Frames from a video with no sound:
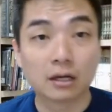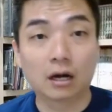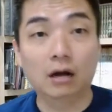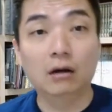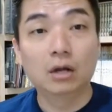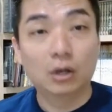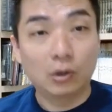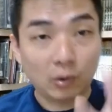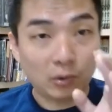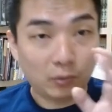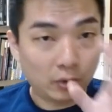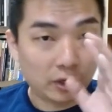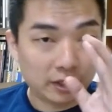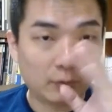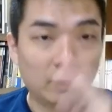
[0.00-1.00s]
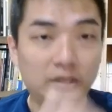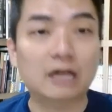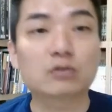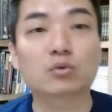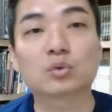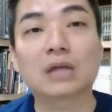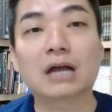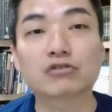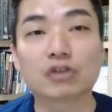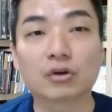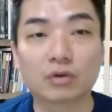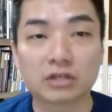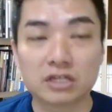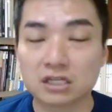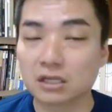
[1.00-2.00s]
哦，我我我在读大
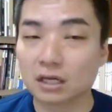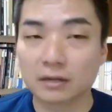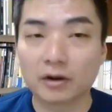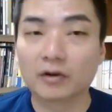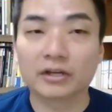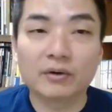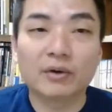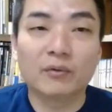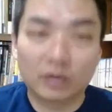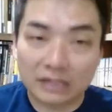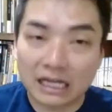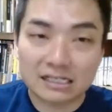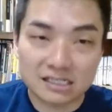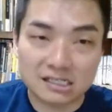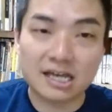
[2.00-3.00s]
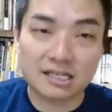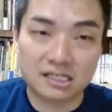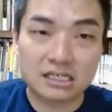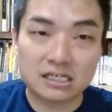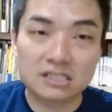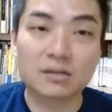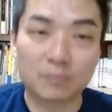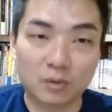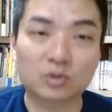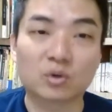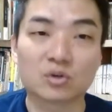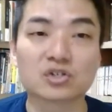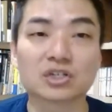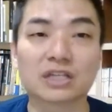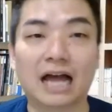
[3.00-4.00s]
学，我记得哦，因为我当时也骑着摩
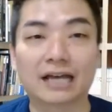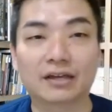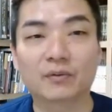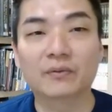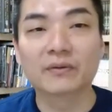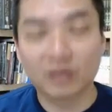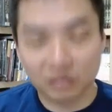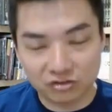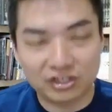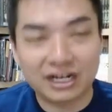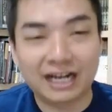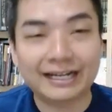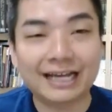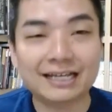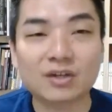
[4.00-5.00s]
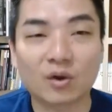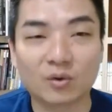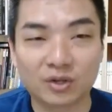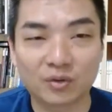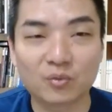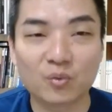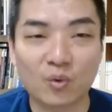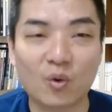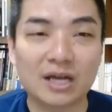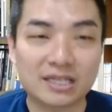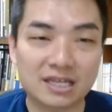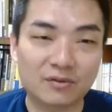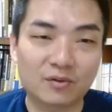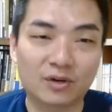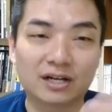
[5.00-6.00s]
托去打油哦，虽然那一桶油五
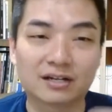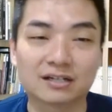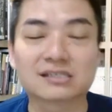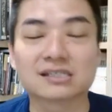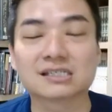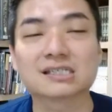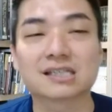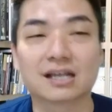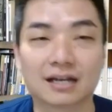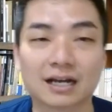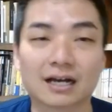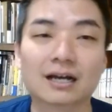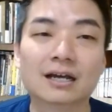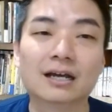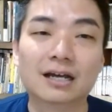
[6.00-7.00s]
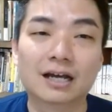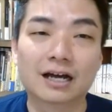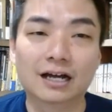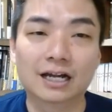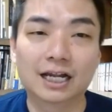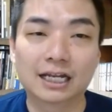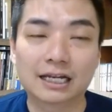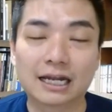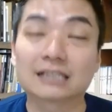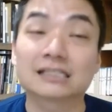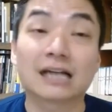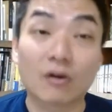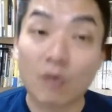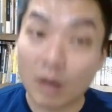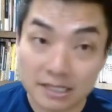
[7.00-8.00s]
块钱，我可能只省了啊两
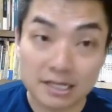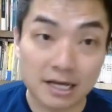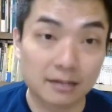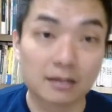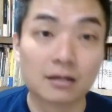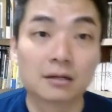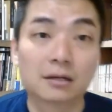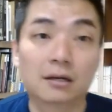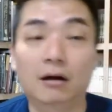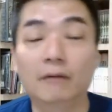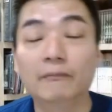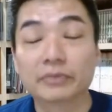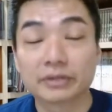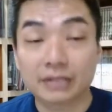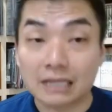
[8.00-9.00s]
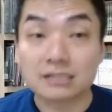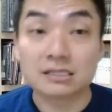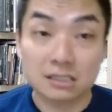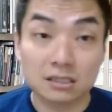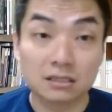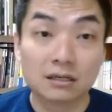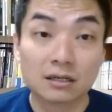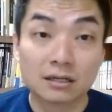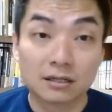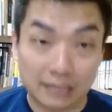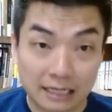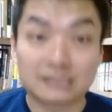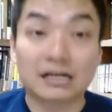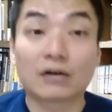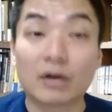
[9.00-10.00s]
三块钱哦，但是。
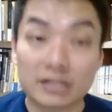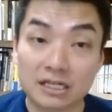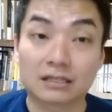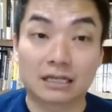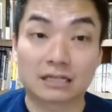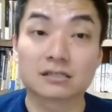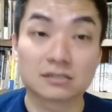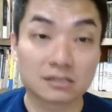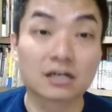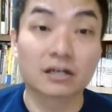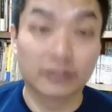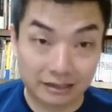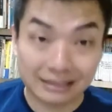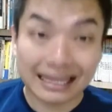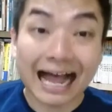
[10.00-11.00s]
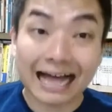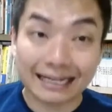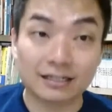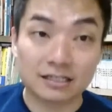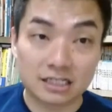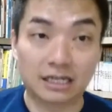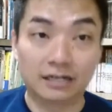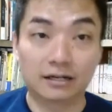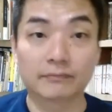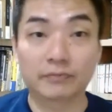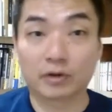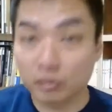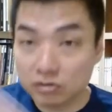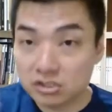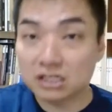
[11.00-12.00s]
两三块钱当时是很大的钱了，
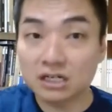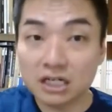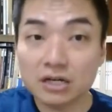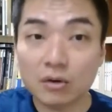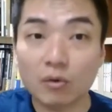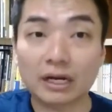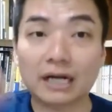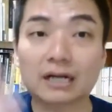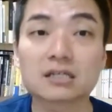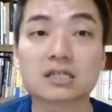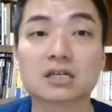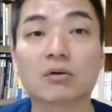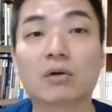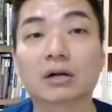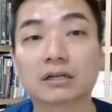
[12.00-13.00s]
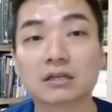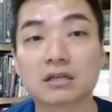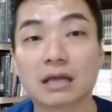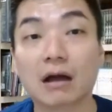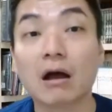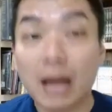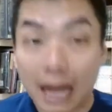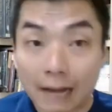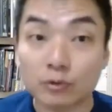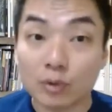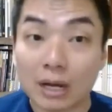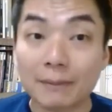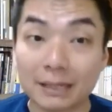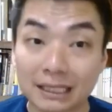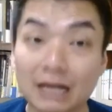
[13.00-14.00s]
然后有经历过那个情况的知道，阿
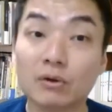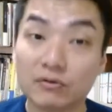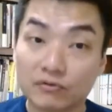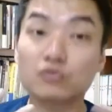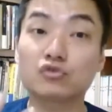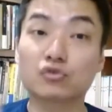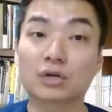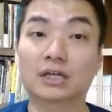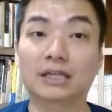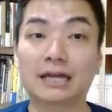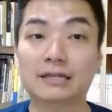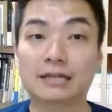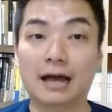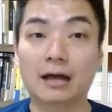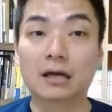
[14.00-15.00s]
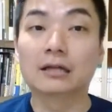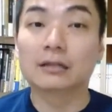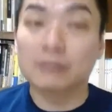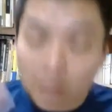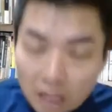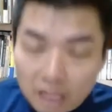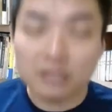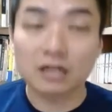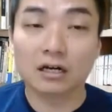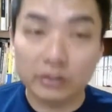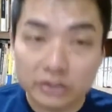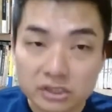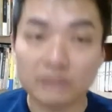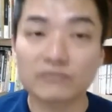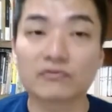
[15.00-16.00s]
杜拉巴达会付出了代价，任
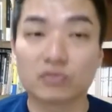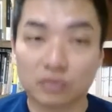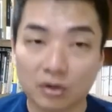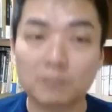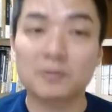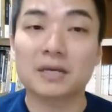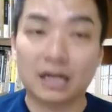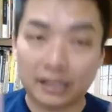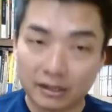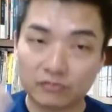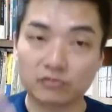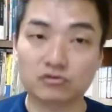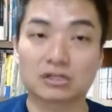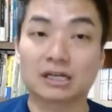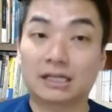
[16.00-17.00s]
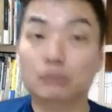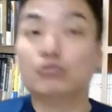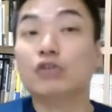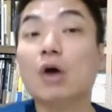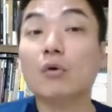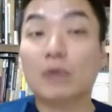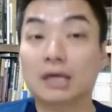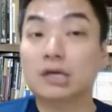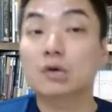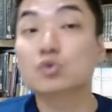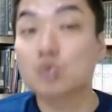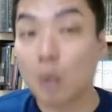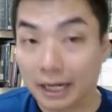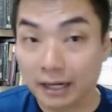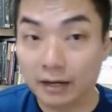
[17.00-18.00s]
何政府都必然要付出代价，最后也
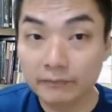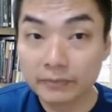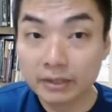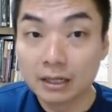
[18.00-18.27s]
右转了。